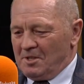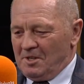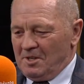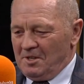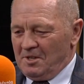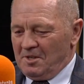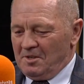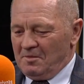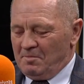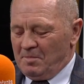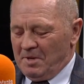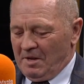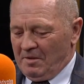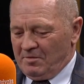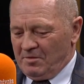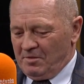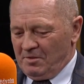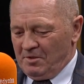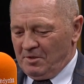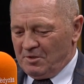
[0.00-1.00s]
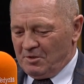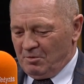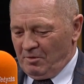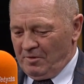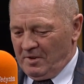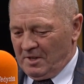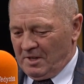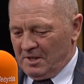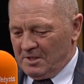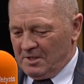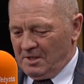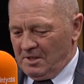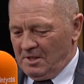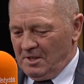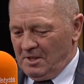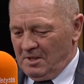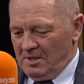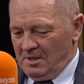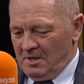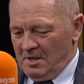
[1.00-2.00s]
że praw człowieka się
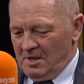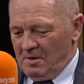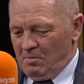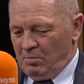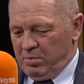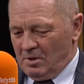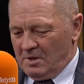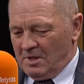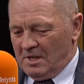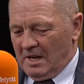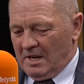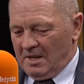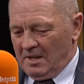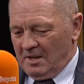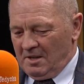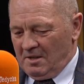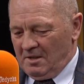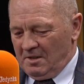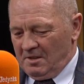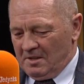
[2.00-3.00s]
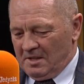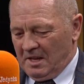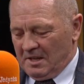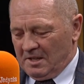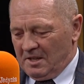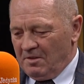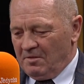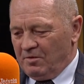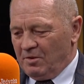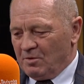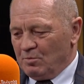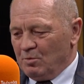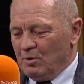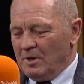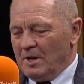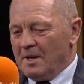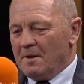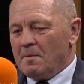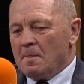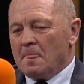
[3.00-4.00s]
nie poddaje takiej
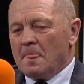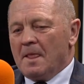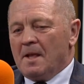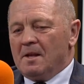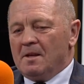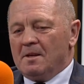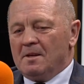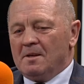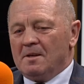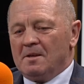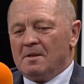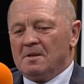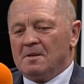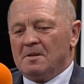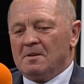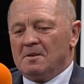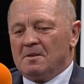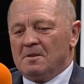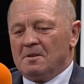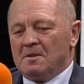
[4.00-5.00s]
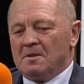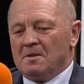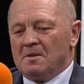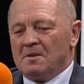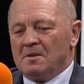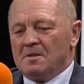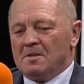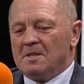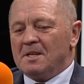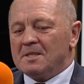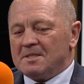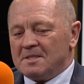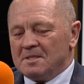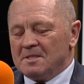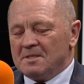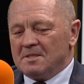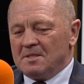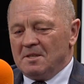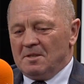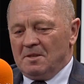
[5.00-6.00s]
formule
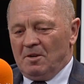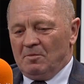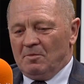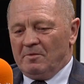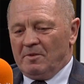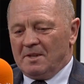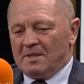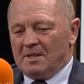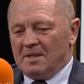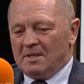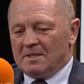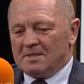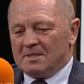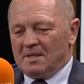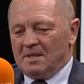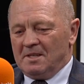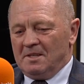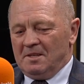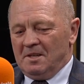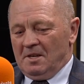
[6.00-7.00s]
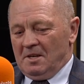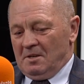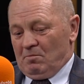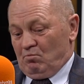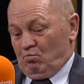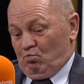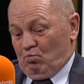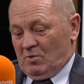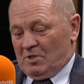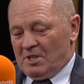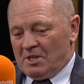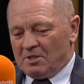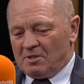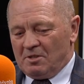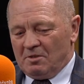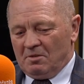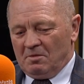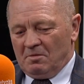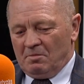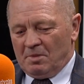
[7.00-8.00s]
decyzji obywatelskiej.
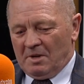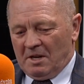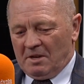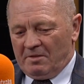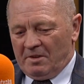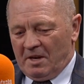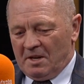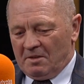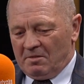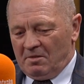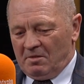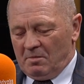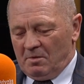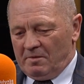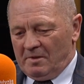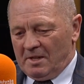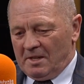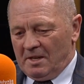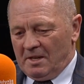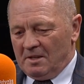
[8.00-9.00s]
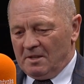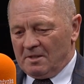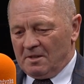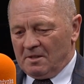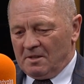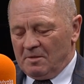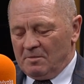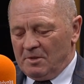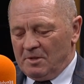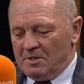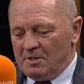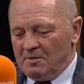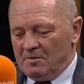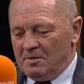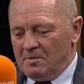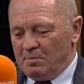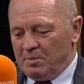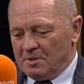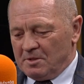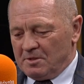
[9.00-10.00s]
Zresztą brak wiary w obywateli trochę mnie
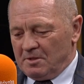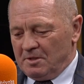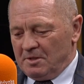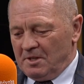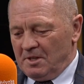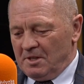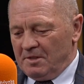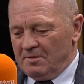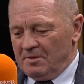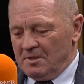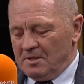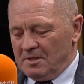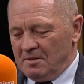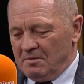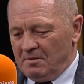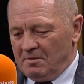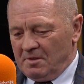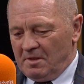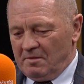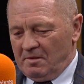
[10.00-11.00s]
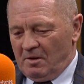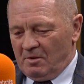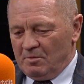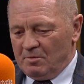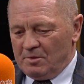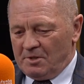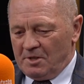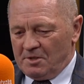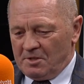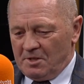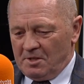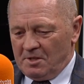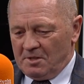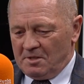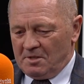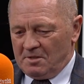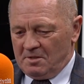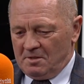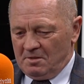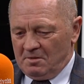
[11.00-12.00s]
dziwi po stronie lewicy, bo wydawało mi się, że
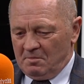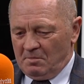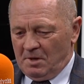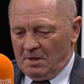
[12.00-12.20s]
jest